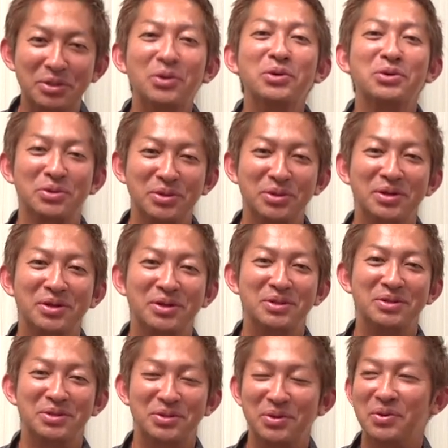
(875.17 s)
ゴルフ
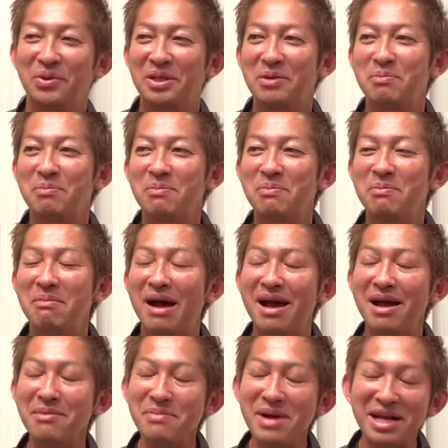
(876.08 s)
そうで
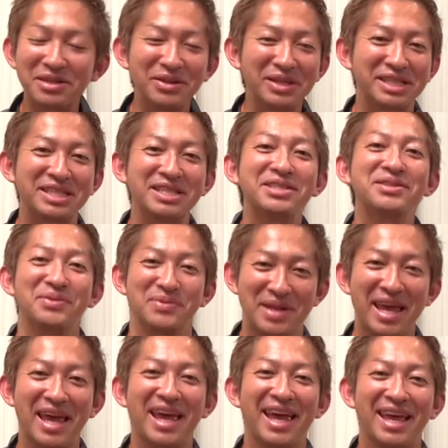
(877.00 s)
まあまあ詳しいですよ
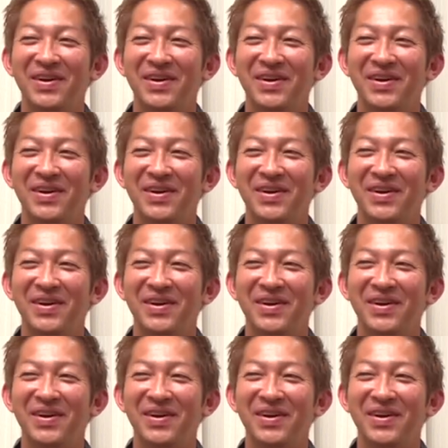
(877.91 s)
ね